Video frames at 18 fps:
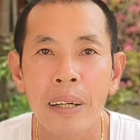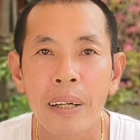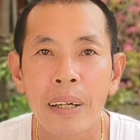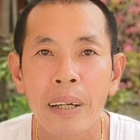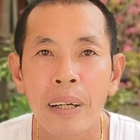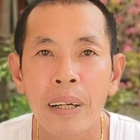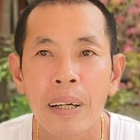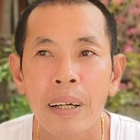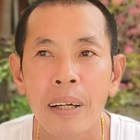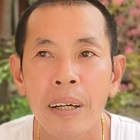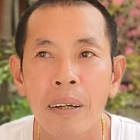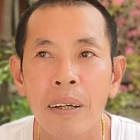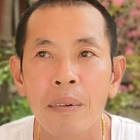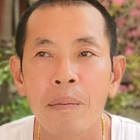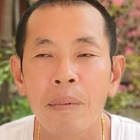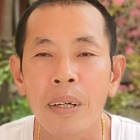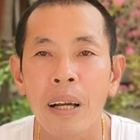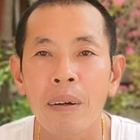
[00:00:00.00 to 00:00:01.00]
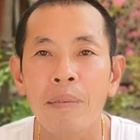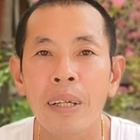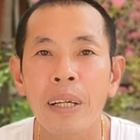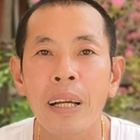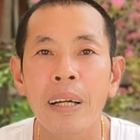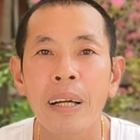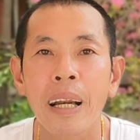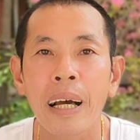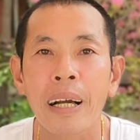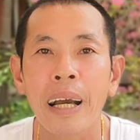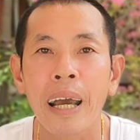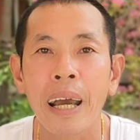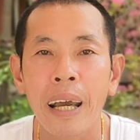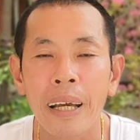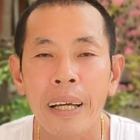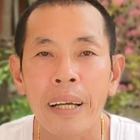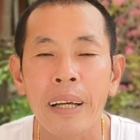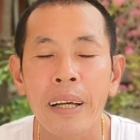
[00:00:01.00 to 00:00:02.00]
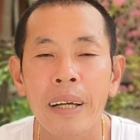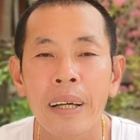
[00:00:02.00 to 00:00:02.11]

ờ. lập gia đình lần hai